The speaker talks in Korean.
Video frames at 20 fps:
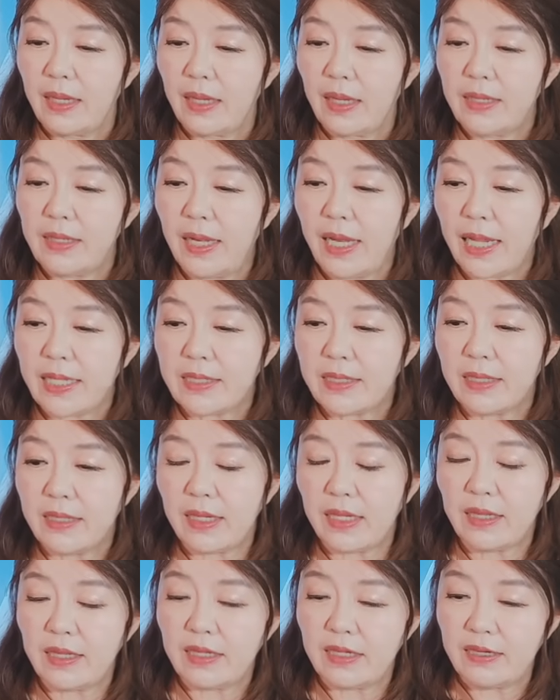
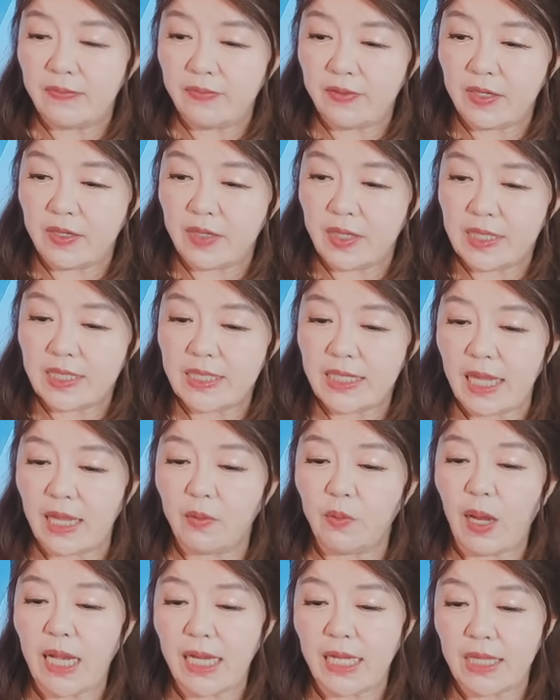election interference에
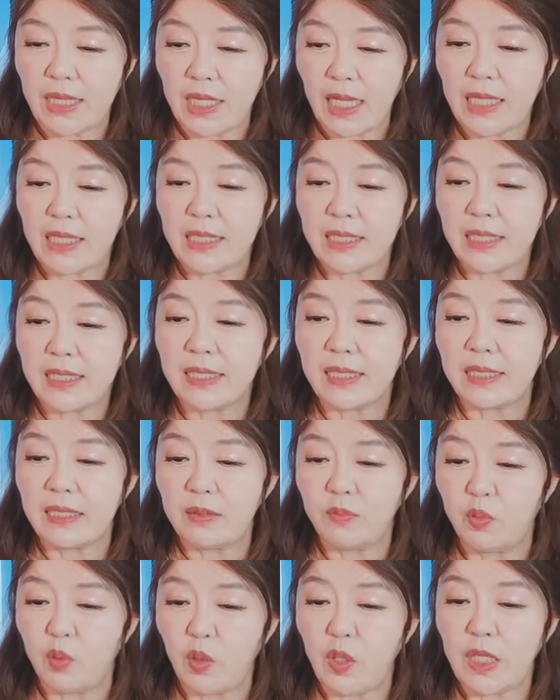관련된
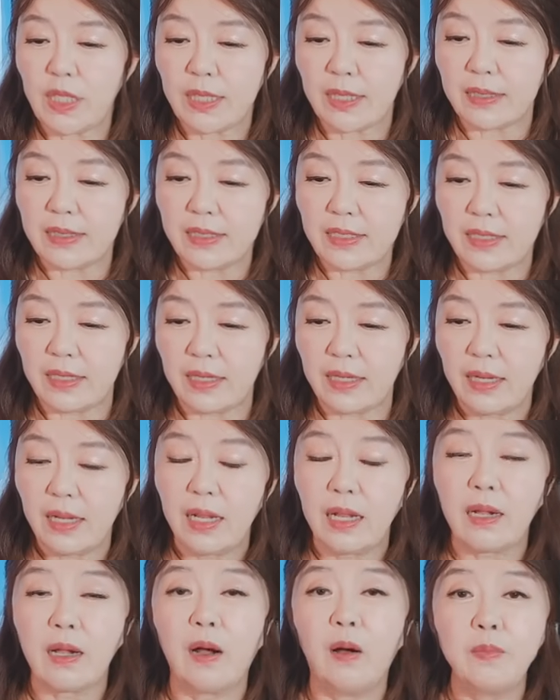증거를 보이는 것을
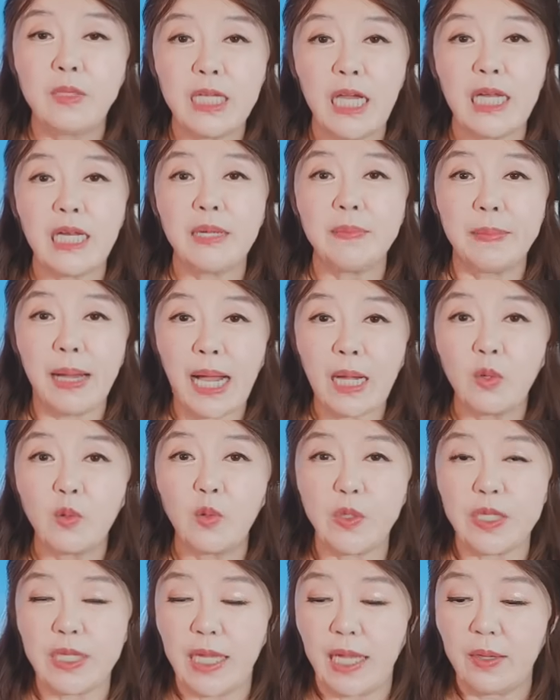검찰이
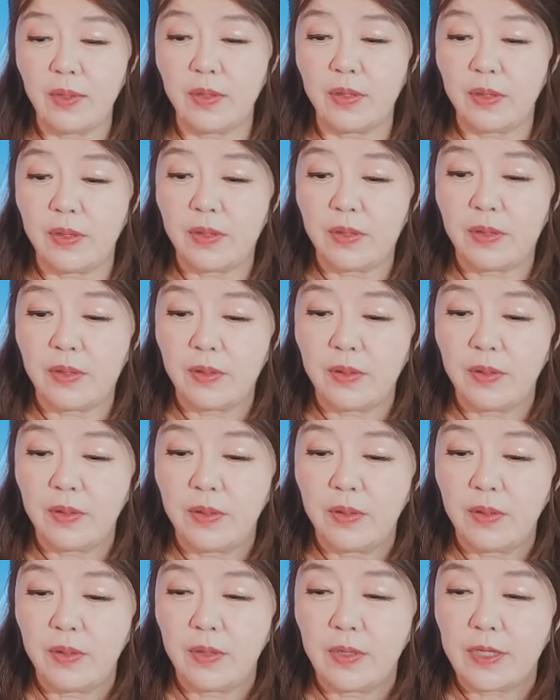막고 있대요.
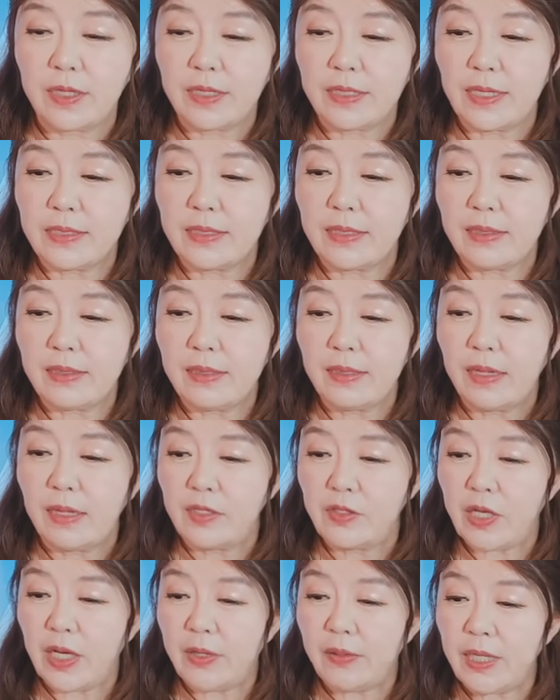그래서
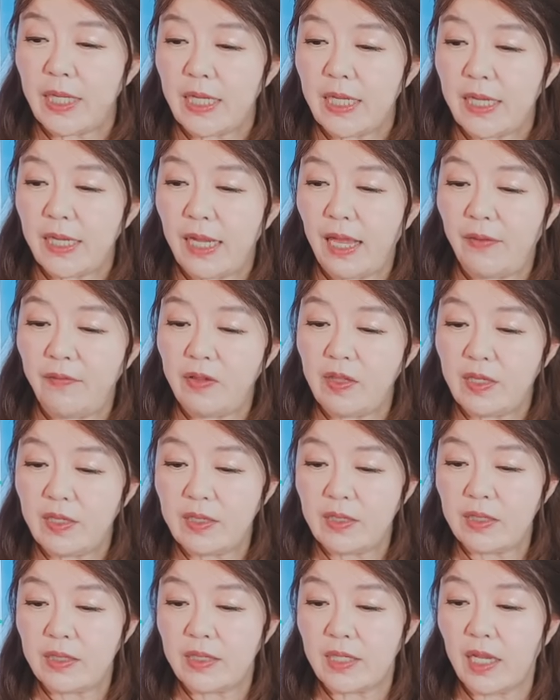sharing
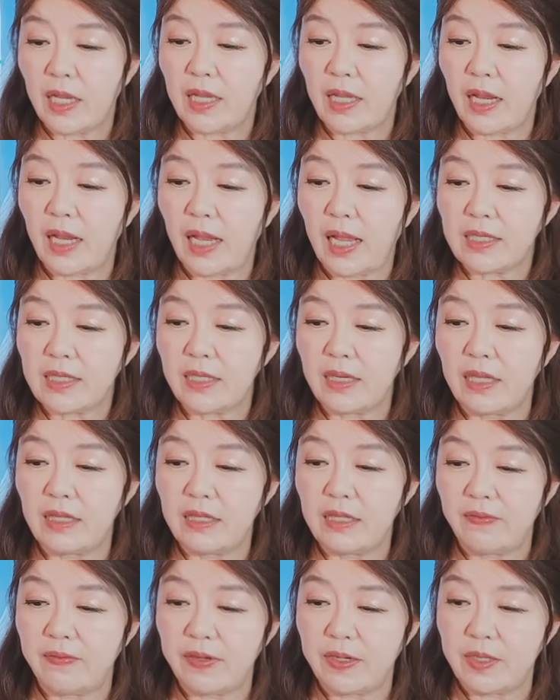evidence in election
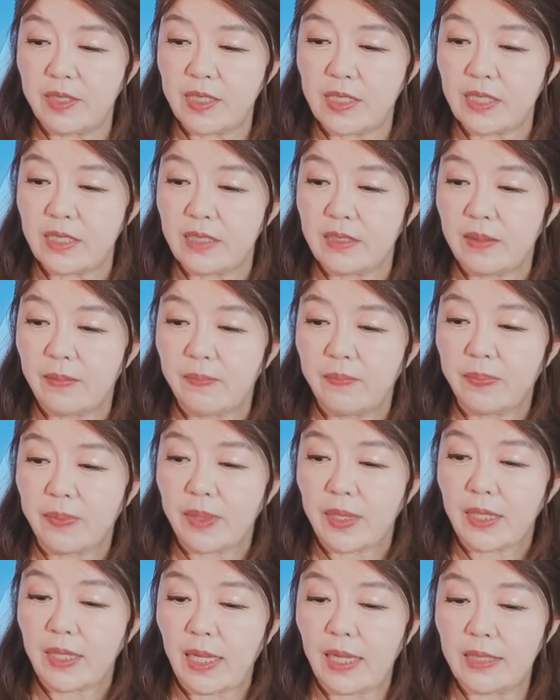interference
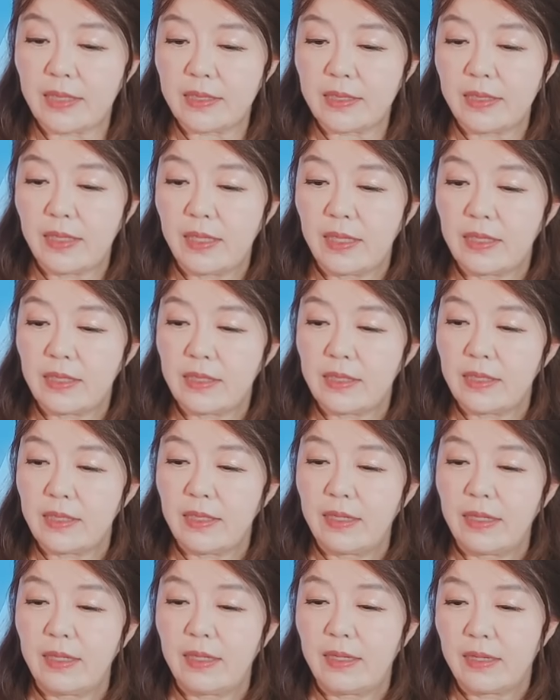case.
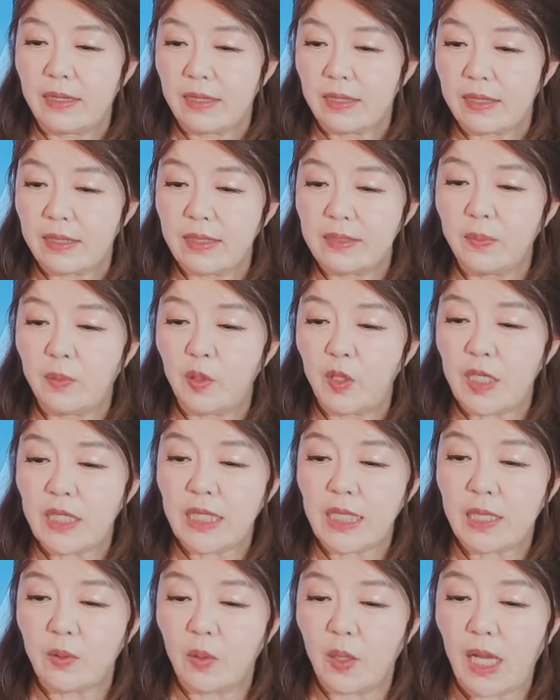그래서
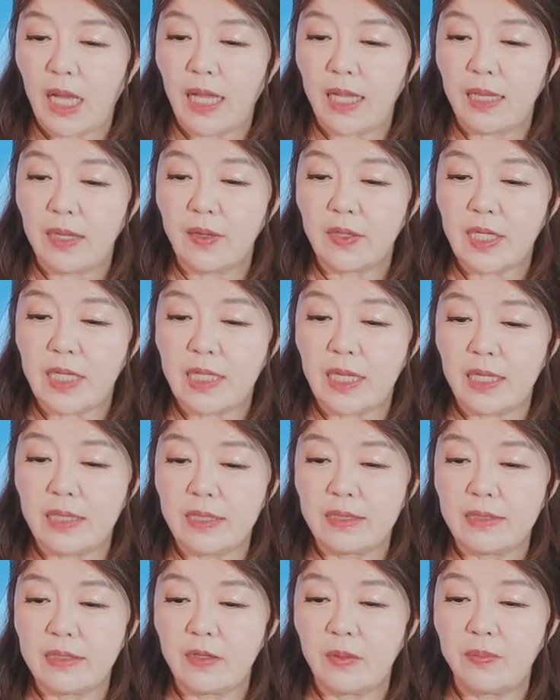폴리티코가 여기에
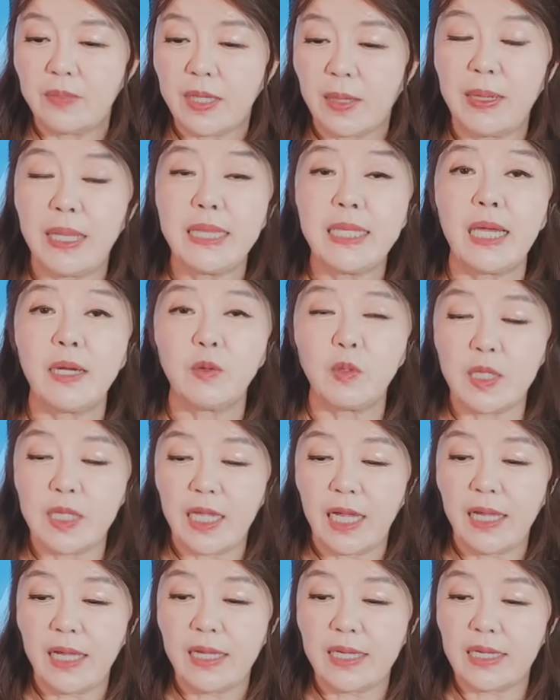대해서 트럼프가 반대하고
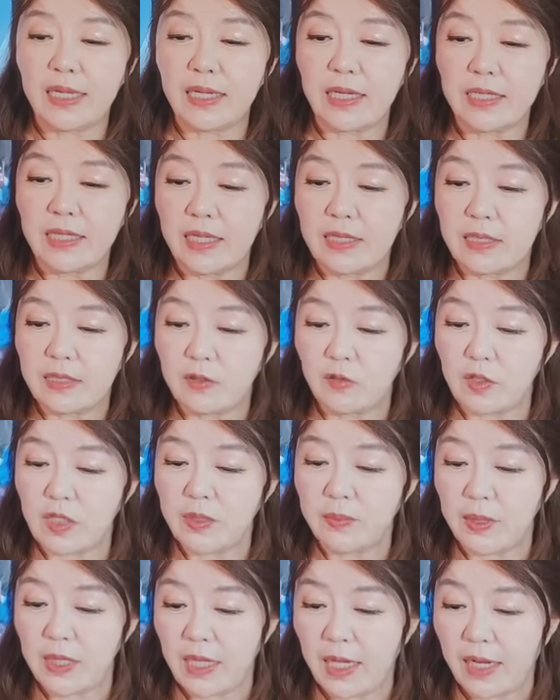있다 이 기사 쓰고
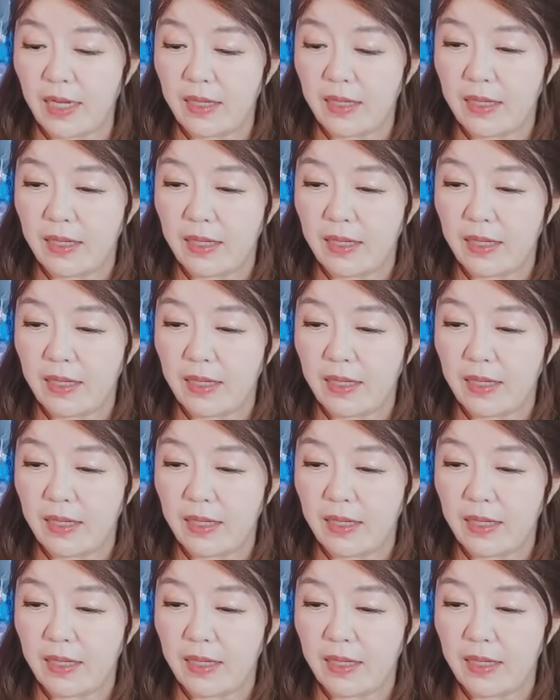있습니다.